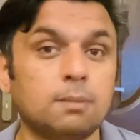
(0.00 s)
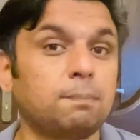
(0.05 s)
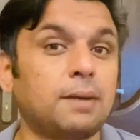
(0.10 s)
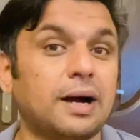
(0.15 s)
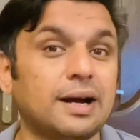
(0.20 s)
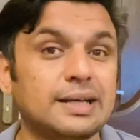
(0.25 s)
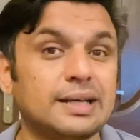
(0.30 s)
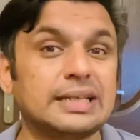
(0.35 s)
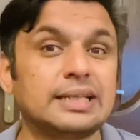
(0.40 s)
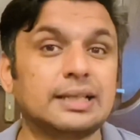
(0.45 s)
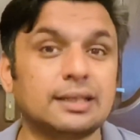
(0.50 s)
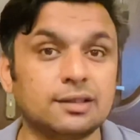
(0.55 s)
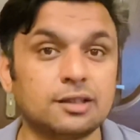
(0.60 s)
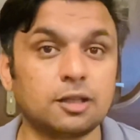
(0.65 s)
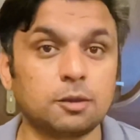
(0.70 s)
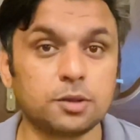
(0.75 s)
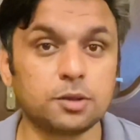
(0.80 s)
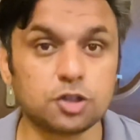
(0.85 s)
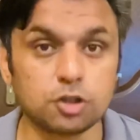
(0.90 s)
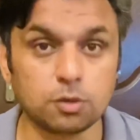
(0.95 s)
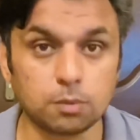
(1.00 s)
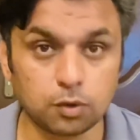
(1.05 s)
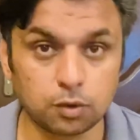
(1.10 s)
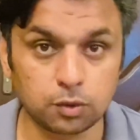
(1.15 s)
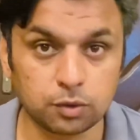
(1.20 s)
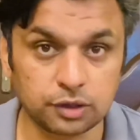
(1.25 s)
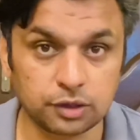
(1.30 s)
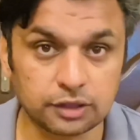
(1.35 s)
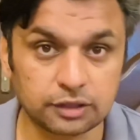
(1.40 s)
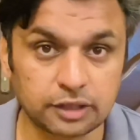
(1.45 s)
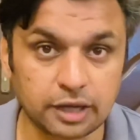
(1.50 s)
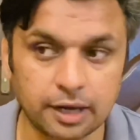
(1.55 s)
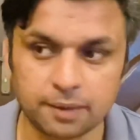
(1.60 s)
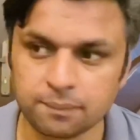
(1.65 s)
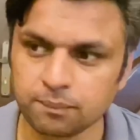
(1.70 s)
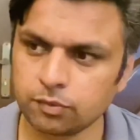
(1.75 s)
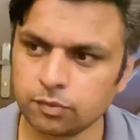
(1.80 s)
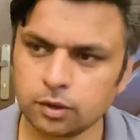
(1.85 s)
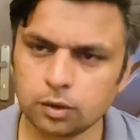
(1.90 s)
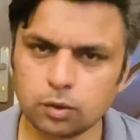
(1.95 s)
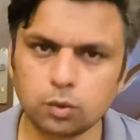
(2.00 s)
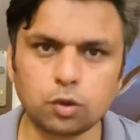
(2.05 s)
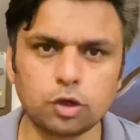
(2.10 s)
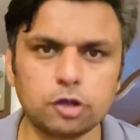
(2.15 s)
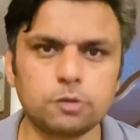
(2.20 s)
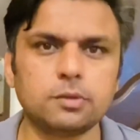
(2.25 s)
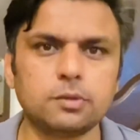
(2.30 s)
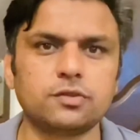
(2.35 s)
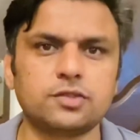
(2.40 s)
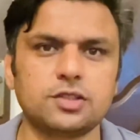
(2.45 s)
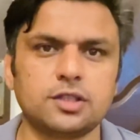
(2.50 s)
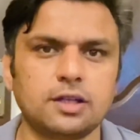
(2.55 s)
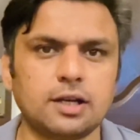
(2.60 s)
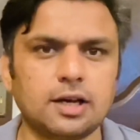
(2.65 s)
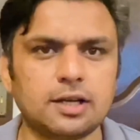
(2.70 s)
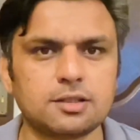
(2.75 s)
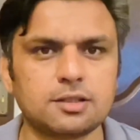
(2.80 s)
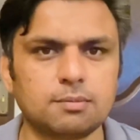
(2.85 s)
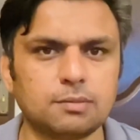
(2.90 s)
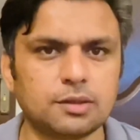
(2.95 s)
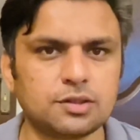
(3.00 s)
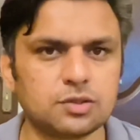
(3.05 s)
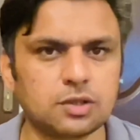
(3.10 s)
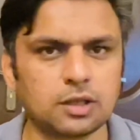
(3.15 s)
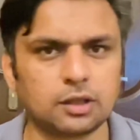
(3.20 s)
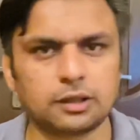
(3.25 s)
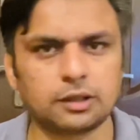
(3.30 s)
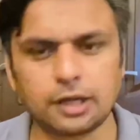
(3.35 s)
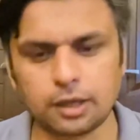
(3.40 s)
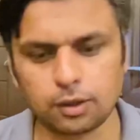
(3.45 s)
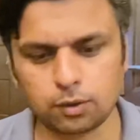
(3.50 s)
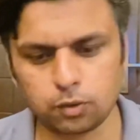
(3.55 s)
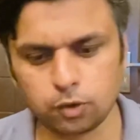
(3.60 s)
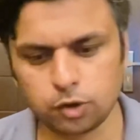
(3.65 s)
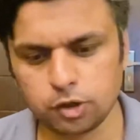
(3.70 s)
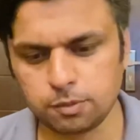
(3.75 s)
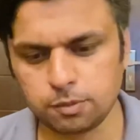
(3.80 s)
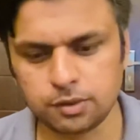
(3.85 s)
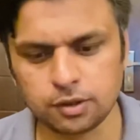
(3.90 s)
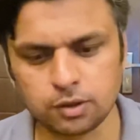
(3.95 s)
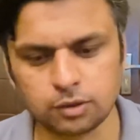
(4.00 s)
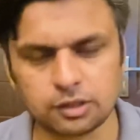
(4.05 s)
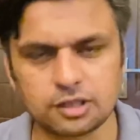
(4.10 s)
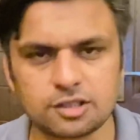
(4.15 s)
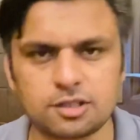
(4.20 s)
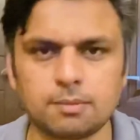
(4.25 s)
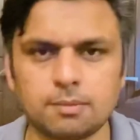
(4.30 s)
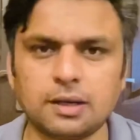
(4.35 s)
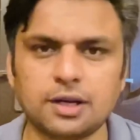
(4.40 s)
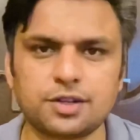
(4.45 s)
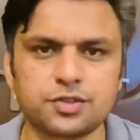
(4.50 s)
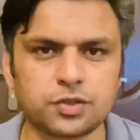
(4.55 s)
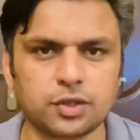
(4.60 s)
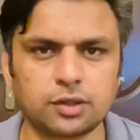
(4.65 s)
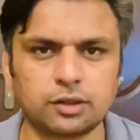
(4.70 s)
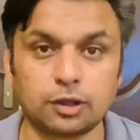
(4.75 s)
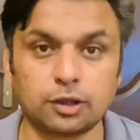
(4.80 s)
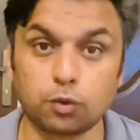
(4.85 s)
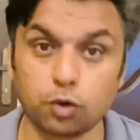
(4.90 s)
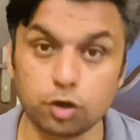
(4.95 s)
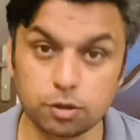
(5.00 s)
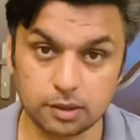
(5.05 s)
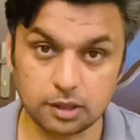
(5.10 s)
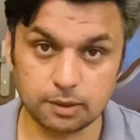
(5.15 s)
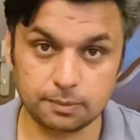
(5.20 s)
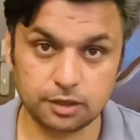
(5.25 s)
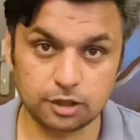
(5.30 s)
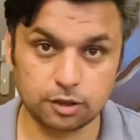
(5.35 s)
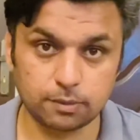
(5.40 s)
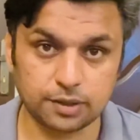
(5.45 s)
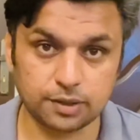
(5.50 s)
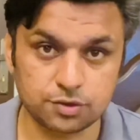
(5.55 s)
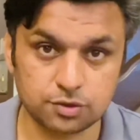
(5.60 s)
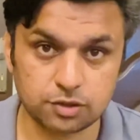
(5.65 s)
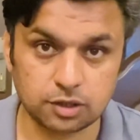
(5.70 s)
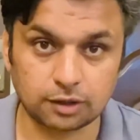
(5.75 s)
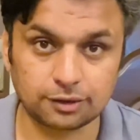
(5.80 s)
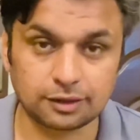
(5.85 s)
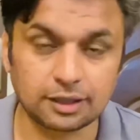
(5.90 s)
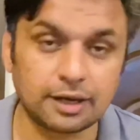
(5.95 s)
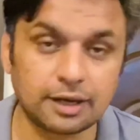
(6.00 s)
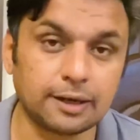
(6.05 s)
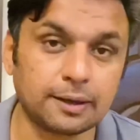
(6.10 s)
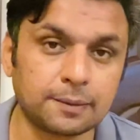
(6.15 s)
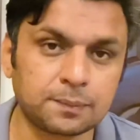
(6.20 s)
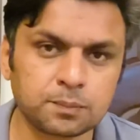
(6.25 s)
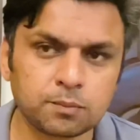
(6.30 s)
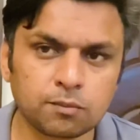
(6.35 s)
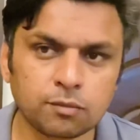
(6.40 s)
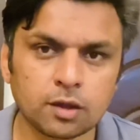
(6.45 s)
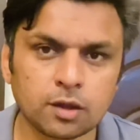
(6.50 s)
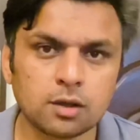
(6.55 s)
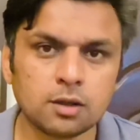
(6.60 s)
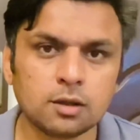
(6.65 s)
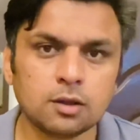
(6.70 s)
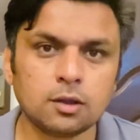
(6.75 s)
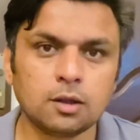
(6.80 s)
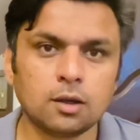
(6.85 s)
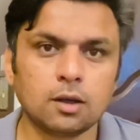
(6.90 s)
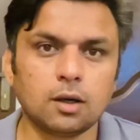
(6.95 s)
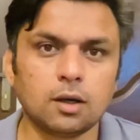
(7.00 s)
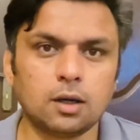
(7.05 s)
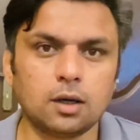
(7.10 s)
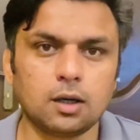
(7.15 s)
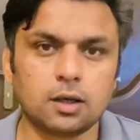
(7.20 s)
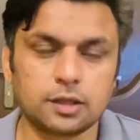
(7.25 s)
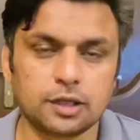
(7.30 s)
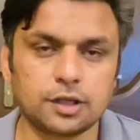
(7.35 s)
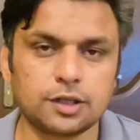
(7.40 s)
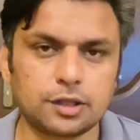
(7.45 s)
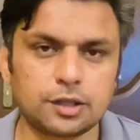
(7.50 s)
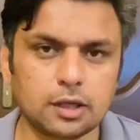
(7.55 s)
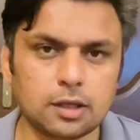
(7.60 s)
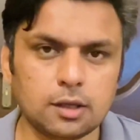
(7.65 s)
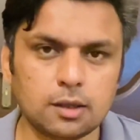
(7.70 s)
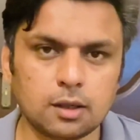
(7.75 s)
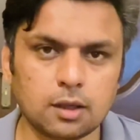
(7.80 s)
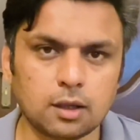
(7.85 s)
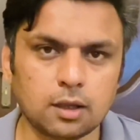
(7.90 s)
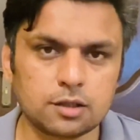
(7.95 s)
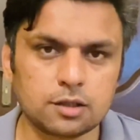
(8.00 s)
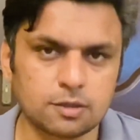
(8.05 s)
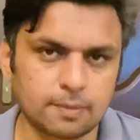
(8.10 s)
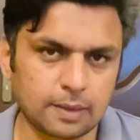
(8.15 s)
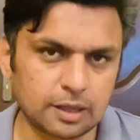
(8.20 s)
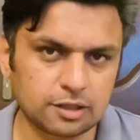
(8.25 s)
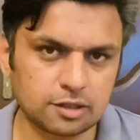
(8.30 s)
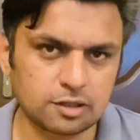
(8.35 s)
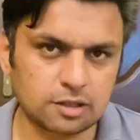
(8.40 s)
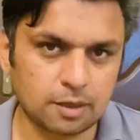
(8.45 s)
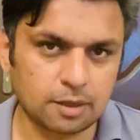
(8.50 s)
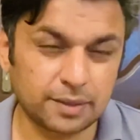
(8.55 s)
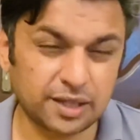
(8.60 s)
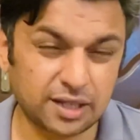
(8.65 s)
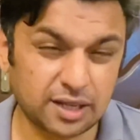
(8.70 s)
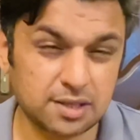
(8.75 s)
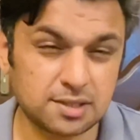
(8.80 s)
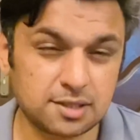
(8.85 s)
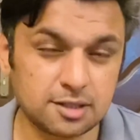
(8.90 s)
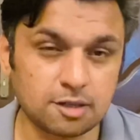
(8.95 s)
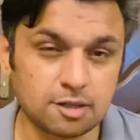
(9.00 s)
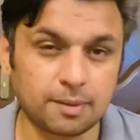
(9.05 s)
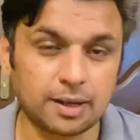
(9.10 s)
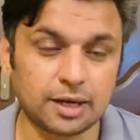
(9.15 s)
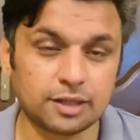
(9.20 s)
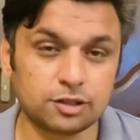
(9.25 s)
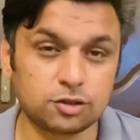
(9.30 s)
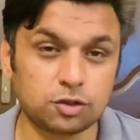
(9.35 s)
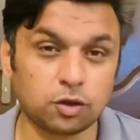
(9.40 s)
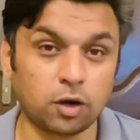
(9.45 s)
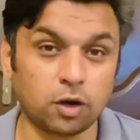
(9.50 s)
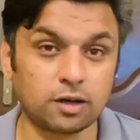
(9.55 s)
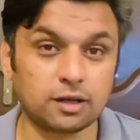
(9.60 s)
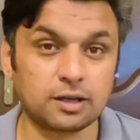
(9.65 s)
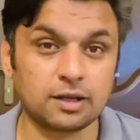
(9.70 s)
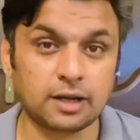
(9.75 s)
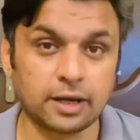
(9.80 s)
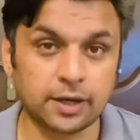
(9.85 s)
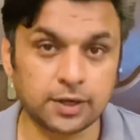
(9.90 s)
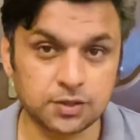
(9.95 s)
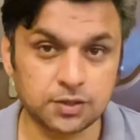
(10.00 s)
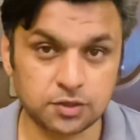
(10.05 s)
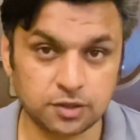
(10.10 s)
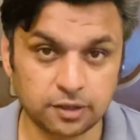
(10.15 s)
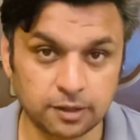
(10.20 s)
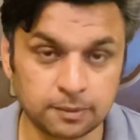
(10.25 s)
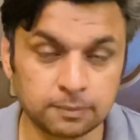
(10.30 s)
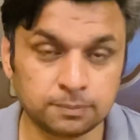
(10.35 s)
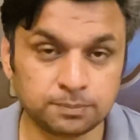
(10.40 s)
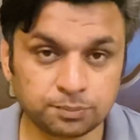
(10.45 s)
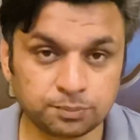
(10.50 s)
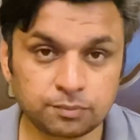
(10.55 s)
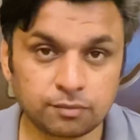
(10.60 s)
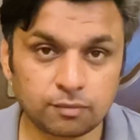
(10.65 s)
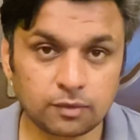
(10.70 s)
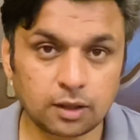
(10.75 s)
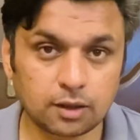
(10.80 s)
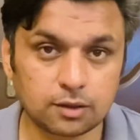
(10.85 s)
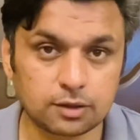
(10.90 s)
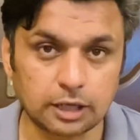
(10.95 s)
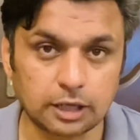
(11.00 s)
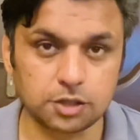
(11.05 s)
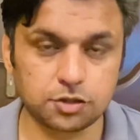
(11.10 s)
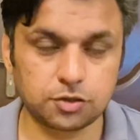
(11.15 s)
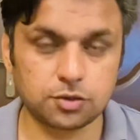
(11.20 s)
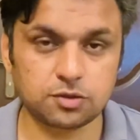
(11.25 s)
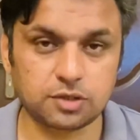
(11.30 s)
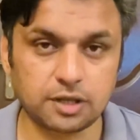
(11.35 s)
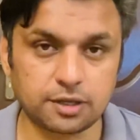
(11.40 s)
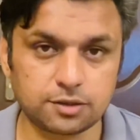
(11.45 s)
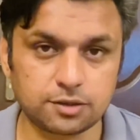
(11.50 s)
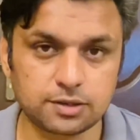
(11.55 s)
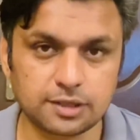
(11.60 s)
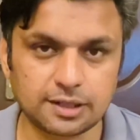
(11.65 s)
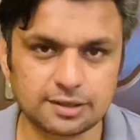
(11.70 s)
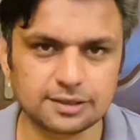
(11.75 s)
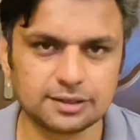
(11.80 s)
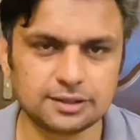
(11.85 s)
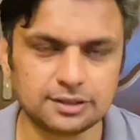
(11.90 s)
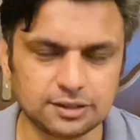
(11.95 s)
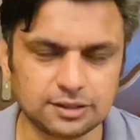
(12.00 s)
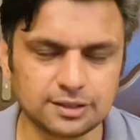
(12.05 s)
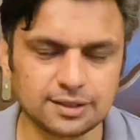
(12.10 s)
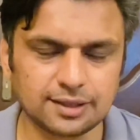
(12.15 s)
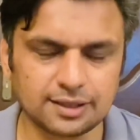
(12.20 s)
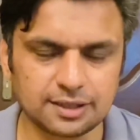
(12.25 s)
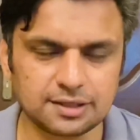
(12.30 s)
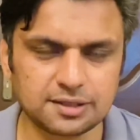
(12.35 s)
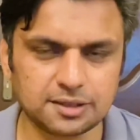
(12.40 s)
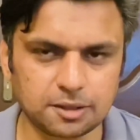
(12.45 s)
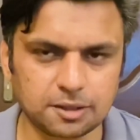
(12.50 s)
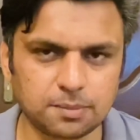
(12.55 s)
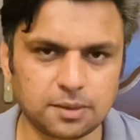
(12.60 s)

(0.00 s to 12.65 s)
पार्टी के अंदर भी जमहूरियत है कोई भी वज़ी अजम बन सकता है कोई भी अहदा संभाल सकता है कोई भी अमीर बन सकता है यानी कि जमात इस्लामी एक ऐसी जमात है जो ऑर्गेनाइज है दानिश हुसैन को इजाज़त दीजिए अल्लाह ने के